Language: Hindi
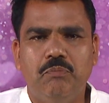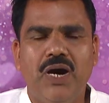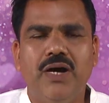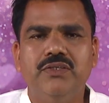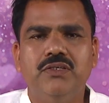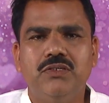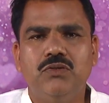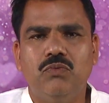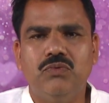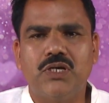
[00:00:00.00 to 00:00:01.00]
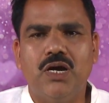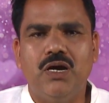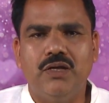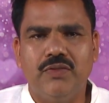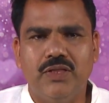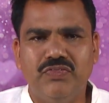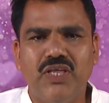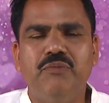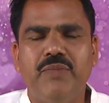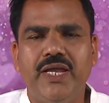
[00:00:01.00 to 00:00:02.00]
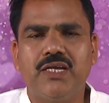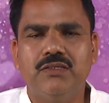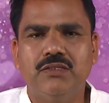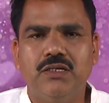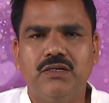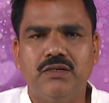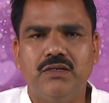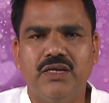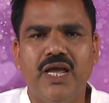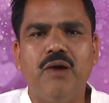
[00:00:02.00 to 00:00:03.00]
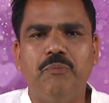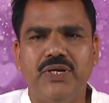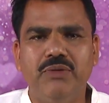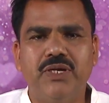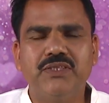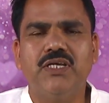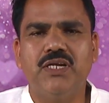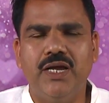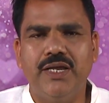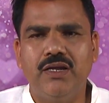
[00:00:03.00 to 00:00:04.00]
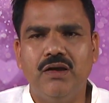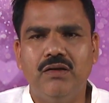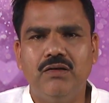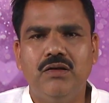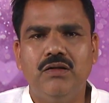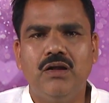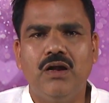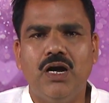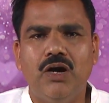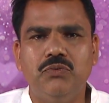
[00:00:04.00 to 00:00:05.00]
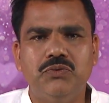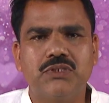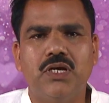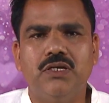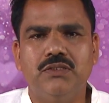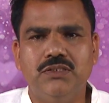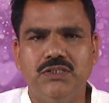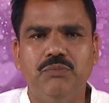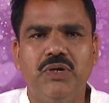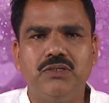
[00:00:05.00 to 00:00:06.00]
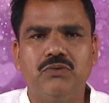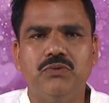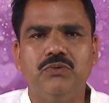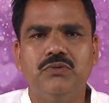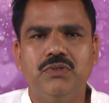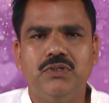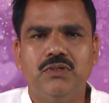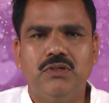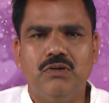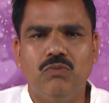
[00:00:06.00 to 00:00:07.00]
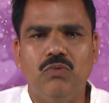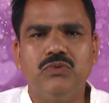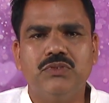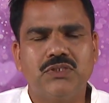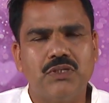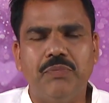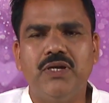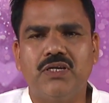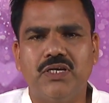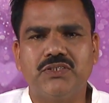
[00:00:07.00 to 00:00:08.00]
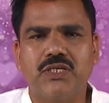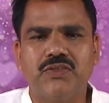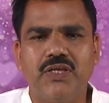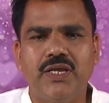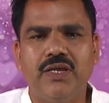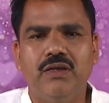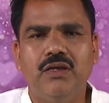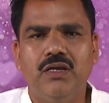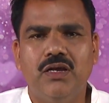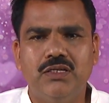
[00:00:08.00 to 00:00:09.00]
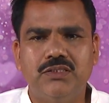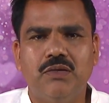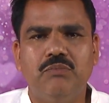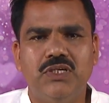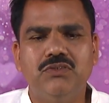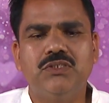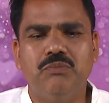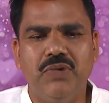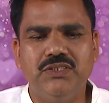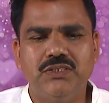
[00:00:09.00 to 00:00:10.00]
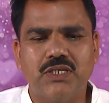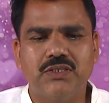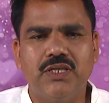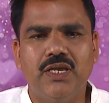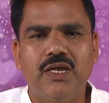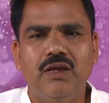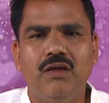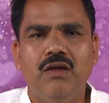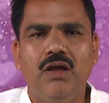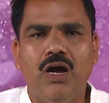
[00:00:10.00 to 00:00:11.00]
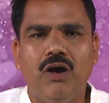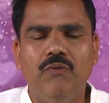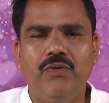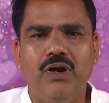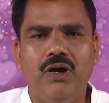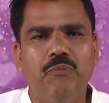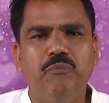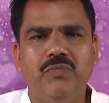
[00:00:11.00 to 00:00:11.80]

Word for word: बाद उनका अंदर में एक नया परिवर्तन आएगा और उसका जीवन को वो सफल कर सकते हैं अच्छा मनुष्य बन सकते हैं और हम